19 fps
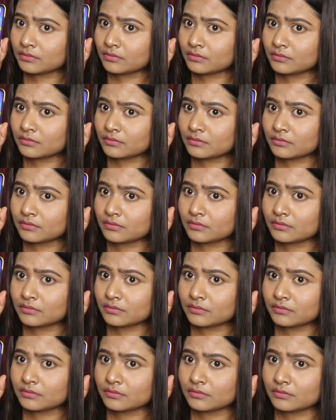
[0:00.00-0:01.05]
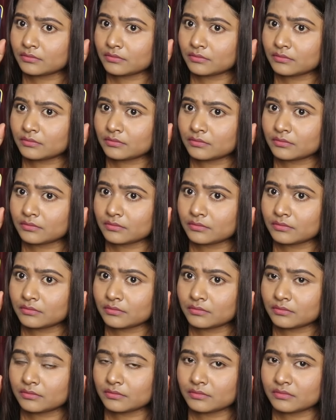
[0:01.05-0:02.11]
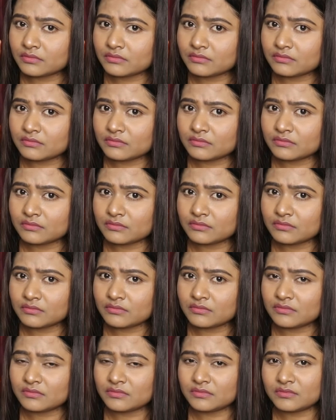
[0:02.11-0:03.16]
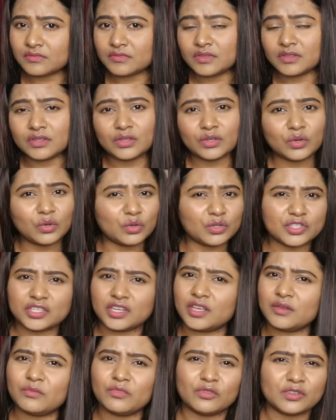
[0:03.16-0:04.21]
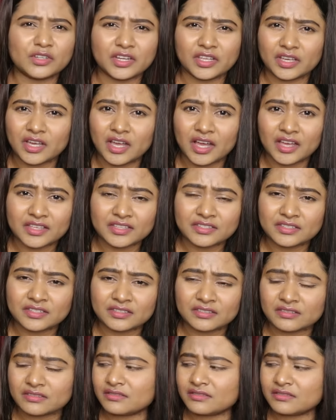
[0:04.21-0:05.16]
एंजेला प्लीज आंसर मी क्या आप चुड़ैल हो कुछ नहीं बोल रही गाइस